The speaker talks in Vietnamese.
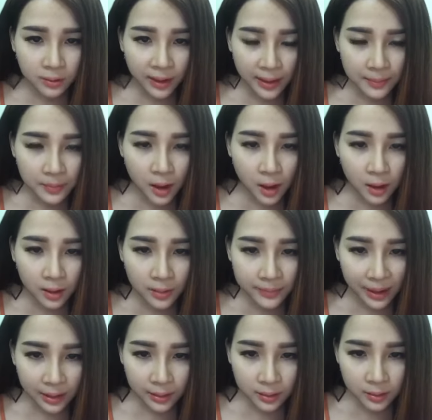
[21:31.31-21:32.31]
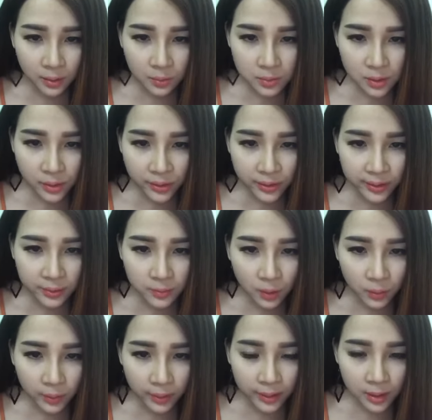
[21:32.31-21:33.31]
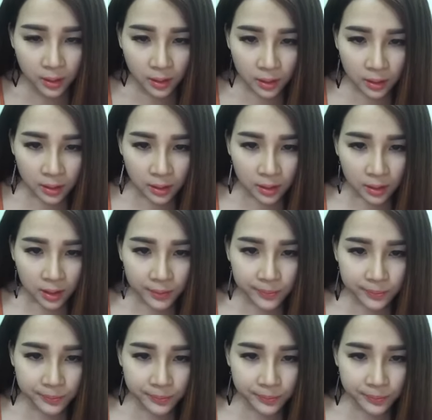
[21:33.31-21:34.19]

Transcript: Tám món là bạn dùng nguyên một cái cái